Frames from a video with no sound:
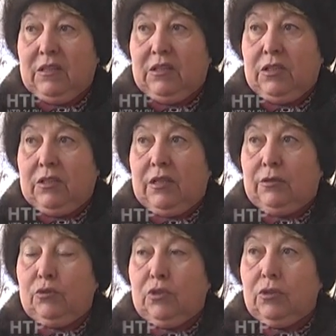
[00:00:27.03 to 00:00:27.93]
Жить
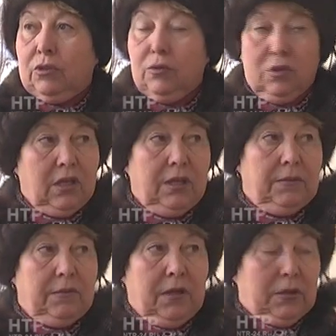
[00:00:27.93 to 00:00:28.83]
сейчас очень сложно,
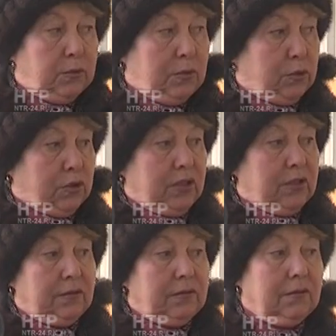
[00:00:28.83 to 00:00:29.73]
и я думала
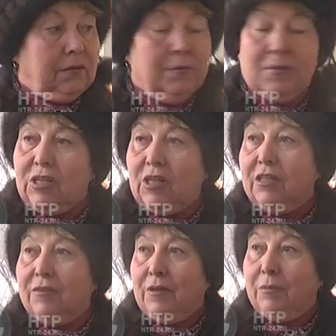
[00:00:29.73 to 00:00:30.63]
уже
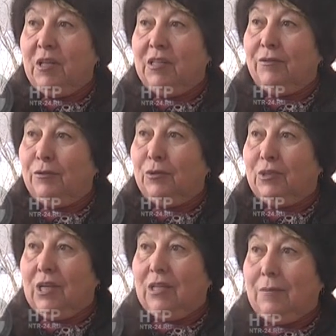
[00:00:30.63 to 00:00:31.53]
Прошли эти времена
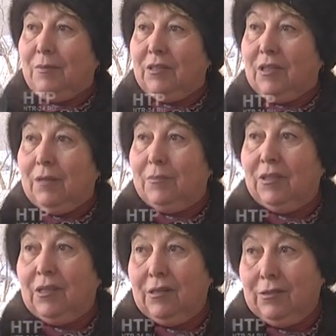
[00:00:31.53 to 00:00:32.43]
90-е, когда банки
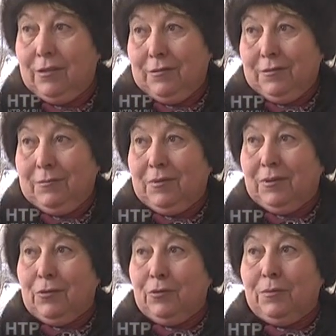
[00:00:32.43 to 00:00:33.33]
обанкрот...
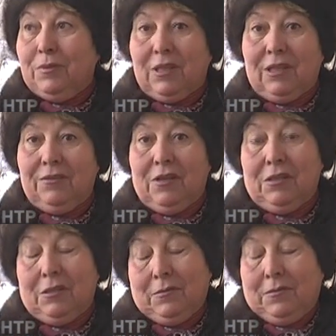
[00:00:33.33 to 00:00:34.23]
банкротами становились.